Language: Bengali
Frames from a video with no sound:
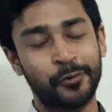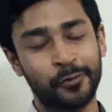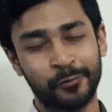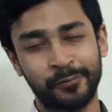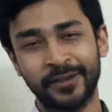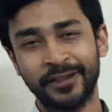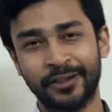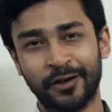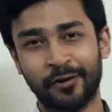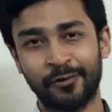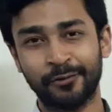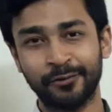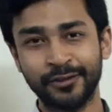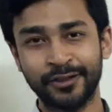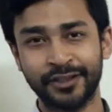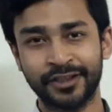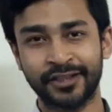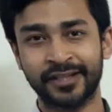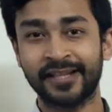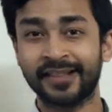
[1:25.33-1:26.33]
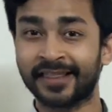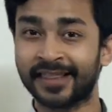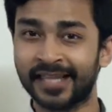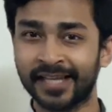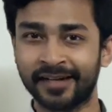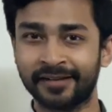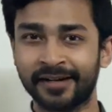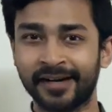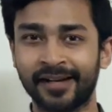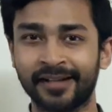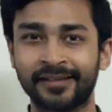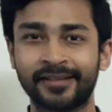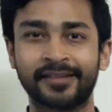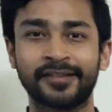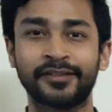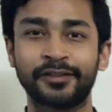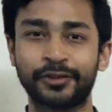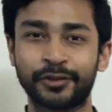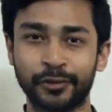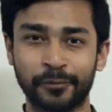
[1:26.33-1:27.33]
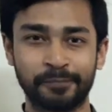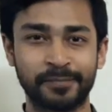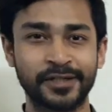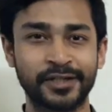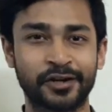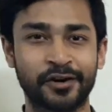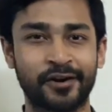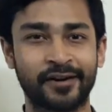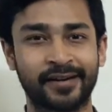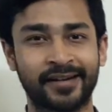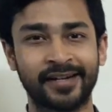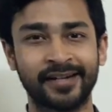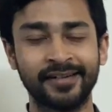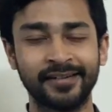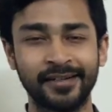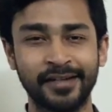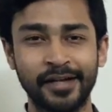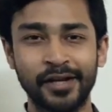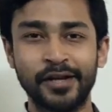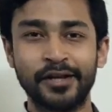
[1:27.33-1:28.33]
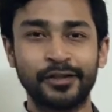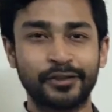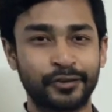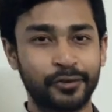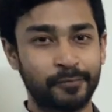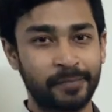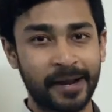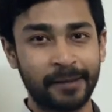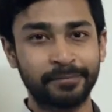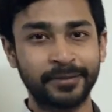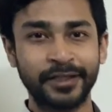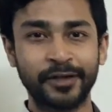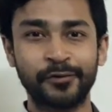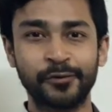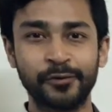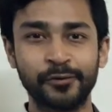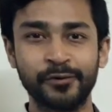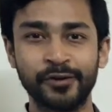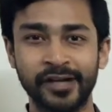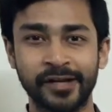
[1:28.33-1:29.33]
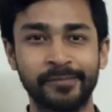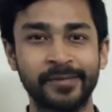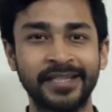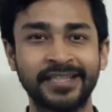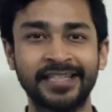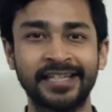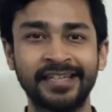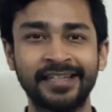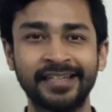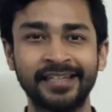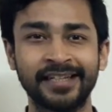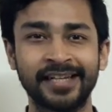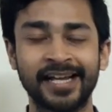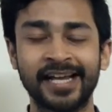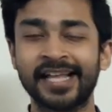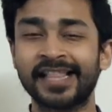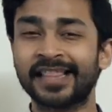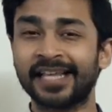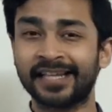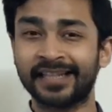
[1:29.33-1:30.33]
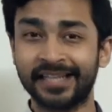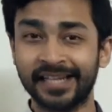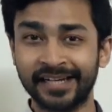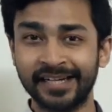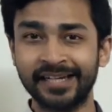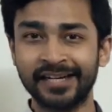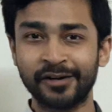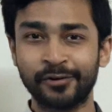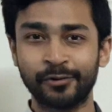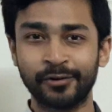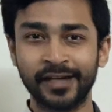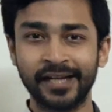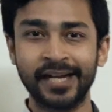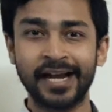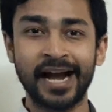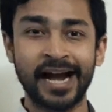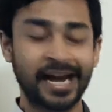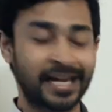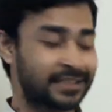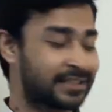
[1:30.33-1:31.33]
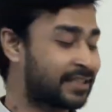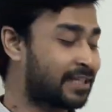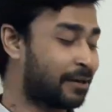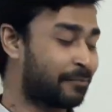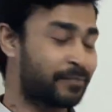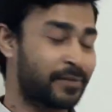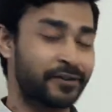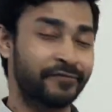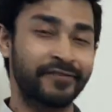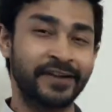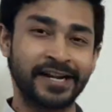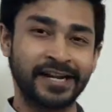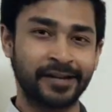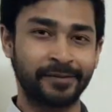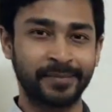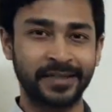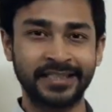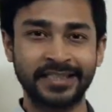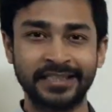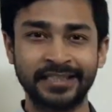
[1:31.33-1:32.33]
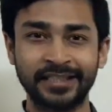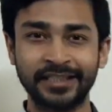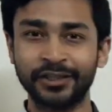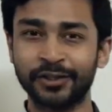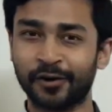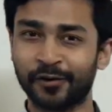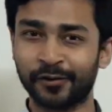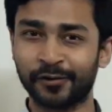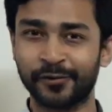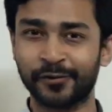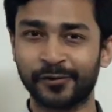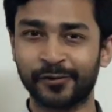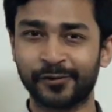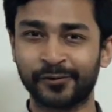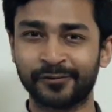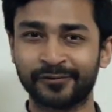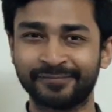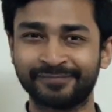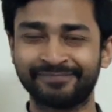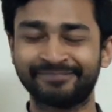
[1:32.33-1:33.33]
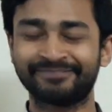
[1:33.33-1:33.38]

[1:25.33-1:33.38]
খুবই সহজ দিন রাত চব্বিশ ঘন্টা সো ব্যবসা করুন নিমেষেই তাই দেরি না করে আজই আপনার ভেন্ডিং মেশিনটি সংগ্রহ করুন